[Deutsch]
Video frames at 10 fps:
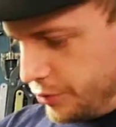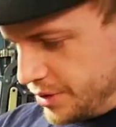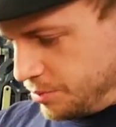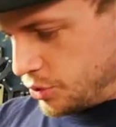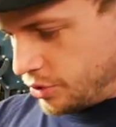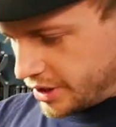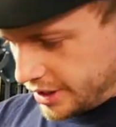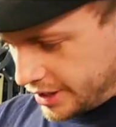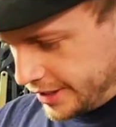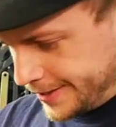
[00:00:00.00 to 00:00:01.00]
von dem Motorrad
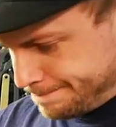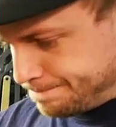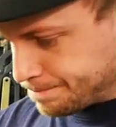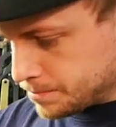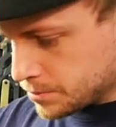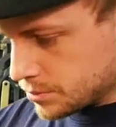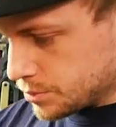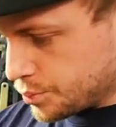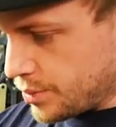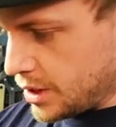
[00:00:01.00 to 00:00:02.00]
erklären.
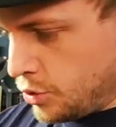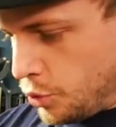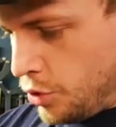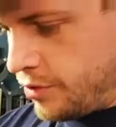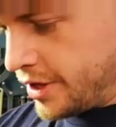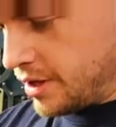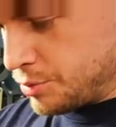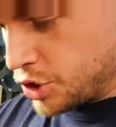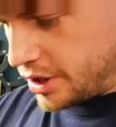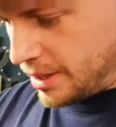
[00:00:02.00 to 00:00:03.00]
Ölwanne habe
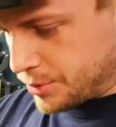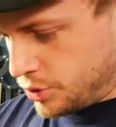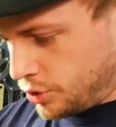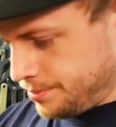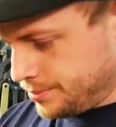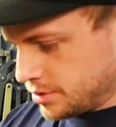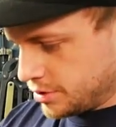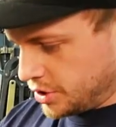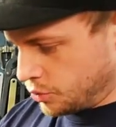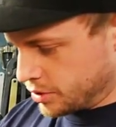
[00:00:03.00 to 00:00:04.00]
ich gerade abgenommen.
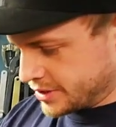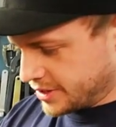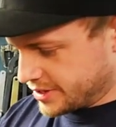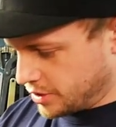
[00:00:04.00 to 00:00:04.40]
Hier unten sitzt